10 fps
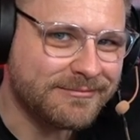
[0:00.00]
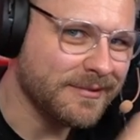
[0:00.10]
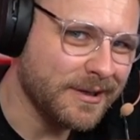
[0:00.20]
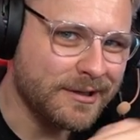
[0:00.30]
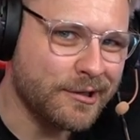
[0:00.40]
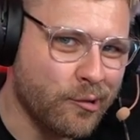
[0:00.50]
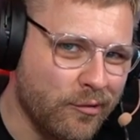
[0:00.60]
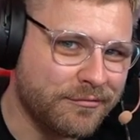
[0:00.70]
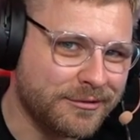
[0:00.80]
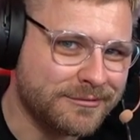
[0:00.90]
in die
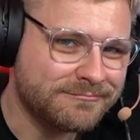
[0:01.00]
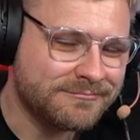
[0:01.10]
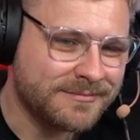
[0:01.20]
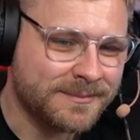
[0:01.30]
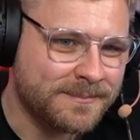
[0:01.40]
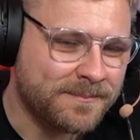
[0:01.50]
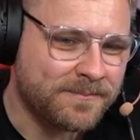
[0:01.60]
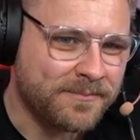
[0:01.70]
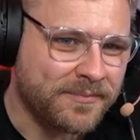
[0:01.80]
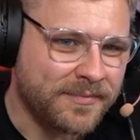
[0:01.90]
Kurve.
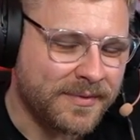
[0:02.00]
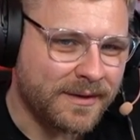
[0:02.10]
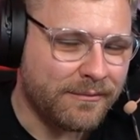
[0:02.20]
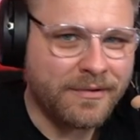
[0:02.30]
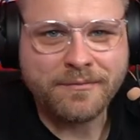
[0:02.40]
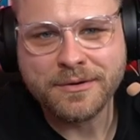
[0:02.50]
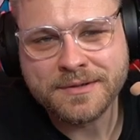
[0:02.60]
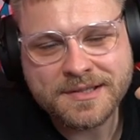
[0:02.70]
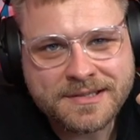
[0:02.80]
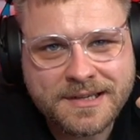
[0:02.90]
Wenn wir uns
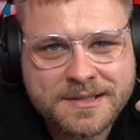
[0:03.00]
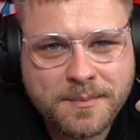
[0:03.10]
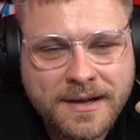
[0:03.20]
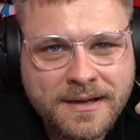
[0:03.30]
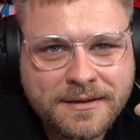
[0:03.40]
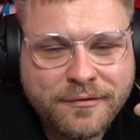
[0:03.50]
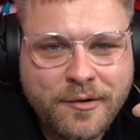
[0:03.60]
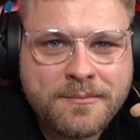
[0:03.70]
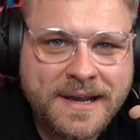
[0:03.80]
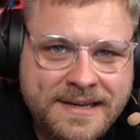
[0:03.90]
das jetzt mal
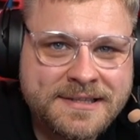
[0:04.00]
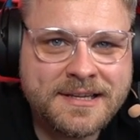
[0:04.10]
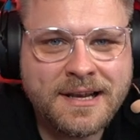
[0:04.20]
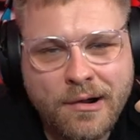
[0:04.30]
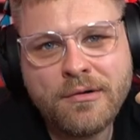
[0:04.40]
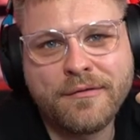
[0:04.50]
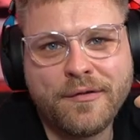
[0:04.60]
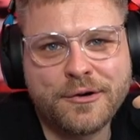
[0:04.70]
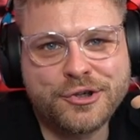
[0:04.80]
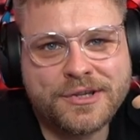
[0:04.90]
vorm geistigen Auge
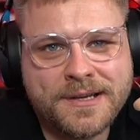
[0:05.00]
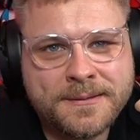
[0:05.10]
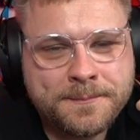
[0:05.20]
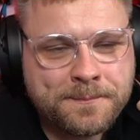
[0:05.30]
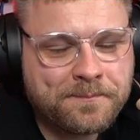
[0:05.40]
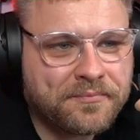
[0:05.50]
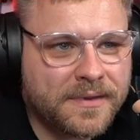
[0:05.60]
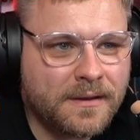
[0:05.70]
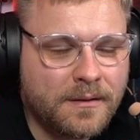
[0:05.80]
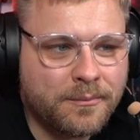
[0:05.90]
vorstellen,
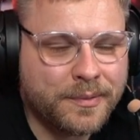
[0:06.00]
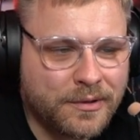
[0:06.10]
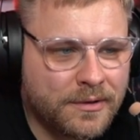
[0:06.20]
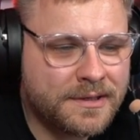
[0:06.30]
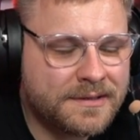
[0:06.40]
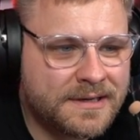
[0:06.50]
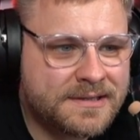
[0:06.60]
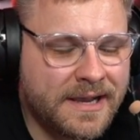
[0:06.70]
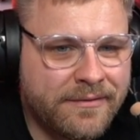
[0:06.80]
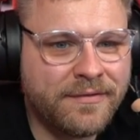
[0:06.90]
bedeutet das
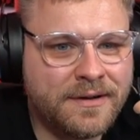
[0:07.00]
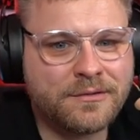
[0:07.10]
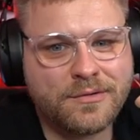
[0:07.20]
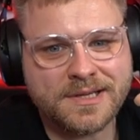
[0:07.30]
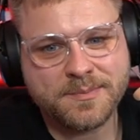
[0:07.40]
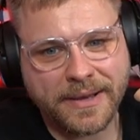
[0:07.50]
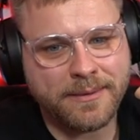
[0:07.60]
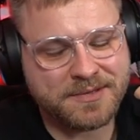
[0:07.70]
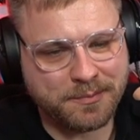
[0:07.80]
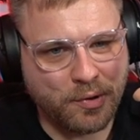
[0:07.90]
einfach, du hast
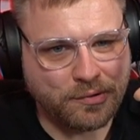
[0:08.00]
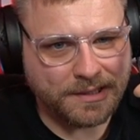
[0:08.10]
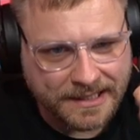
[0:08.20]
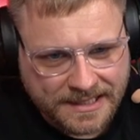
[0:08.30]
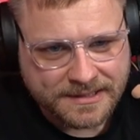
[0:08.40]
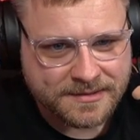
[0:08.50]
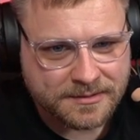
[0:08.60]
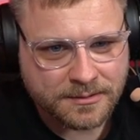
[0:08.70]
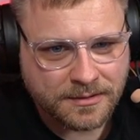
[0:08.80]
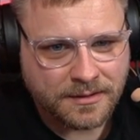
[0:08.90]
Bremspunkt X
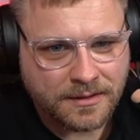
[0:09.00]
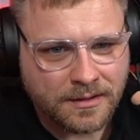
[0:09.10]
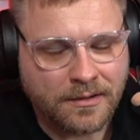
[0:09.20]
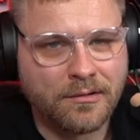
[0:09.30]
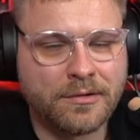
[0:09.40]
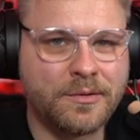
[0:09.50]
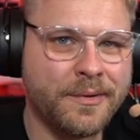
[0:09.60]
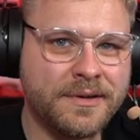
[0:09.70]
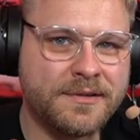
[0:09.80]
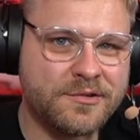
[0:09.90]
und du
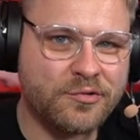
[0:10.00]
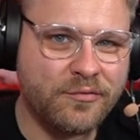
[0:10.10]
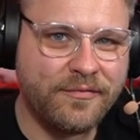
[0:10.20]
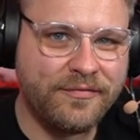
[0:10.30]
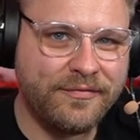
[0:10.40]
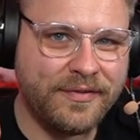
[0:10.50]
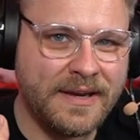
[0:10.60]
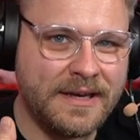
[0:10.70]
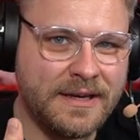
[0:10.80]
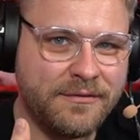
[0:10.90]
möchtest so
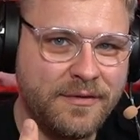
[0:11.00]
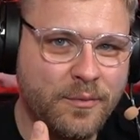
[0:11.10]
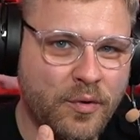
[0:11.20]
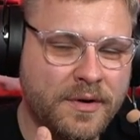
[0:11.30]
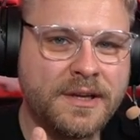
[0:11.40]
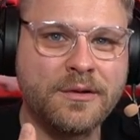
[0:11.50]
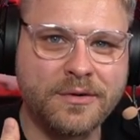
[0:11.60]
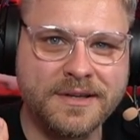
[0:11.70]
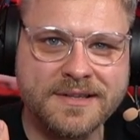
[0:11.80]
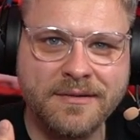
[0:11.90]
wenig wie möglich
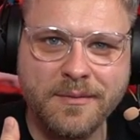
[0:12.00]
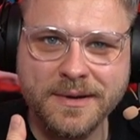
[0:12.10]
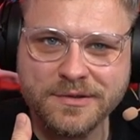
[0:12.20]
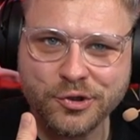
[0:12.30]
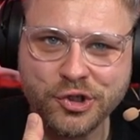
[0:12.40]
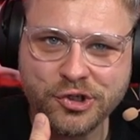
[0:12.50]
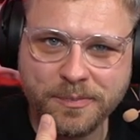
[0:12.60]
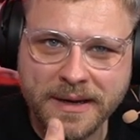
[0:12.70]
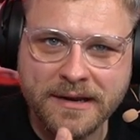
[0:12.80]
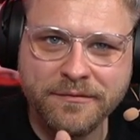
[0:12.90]
oder sagen wir mal so
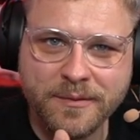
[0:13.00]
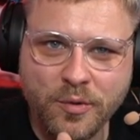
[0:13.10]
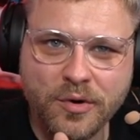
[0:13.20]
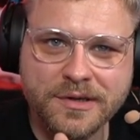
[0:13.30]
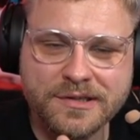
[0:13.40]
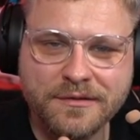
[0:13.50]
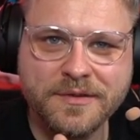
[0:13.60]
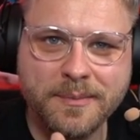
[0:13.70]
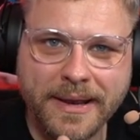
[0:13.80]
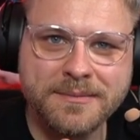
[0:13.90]
spät wie möglich auf die
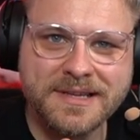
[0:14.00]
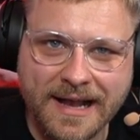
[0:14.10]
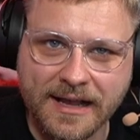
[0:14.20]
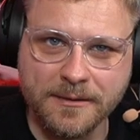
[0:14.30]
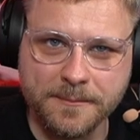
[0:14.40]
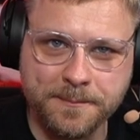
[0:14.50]
Bremse hacken.